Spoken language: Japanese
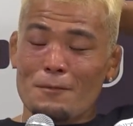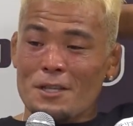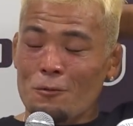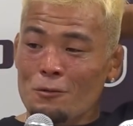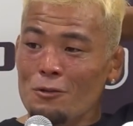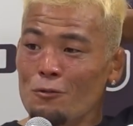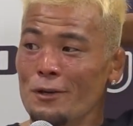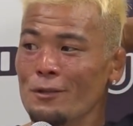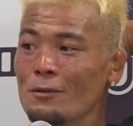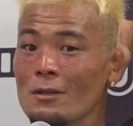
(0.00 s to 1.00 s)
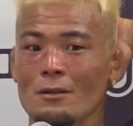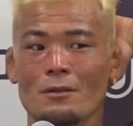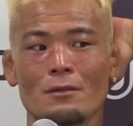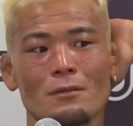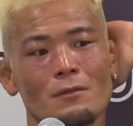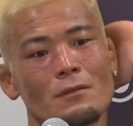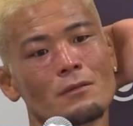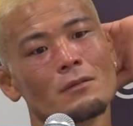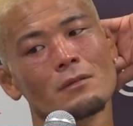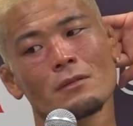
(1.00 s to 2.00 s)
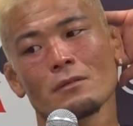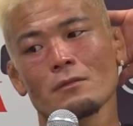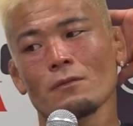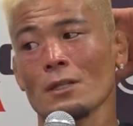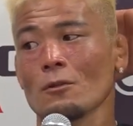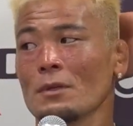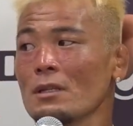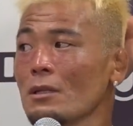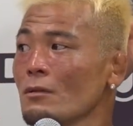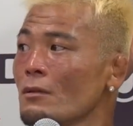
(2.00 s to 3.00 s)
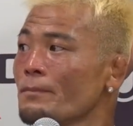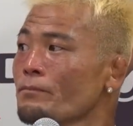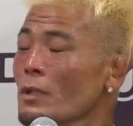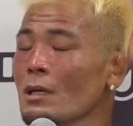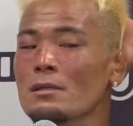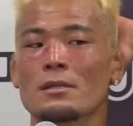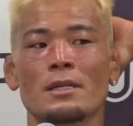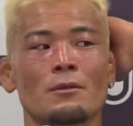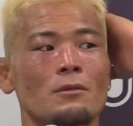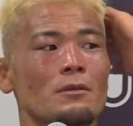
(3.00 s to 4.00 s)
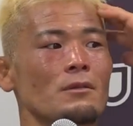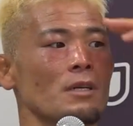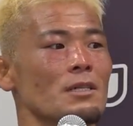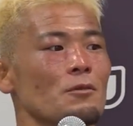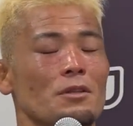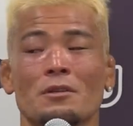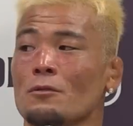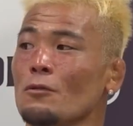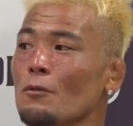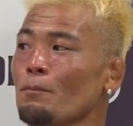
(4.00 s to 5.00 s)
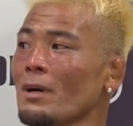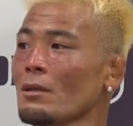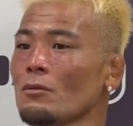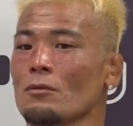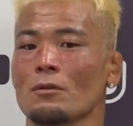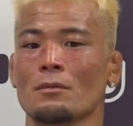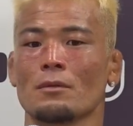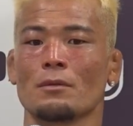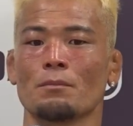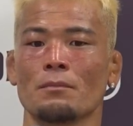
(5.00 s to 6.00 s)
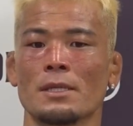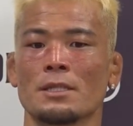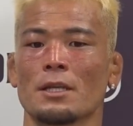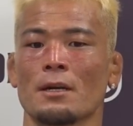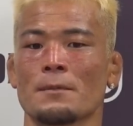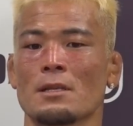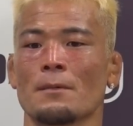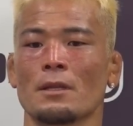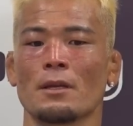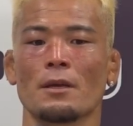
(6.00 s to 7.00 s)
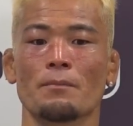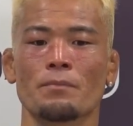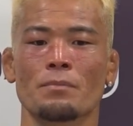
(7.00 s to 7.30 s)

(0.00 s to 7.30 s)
セコンドの声と、ファンのみんなの歓声と、なんかそれでこう、パッと意識が目覚めて、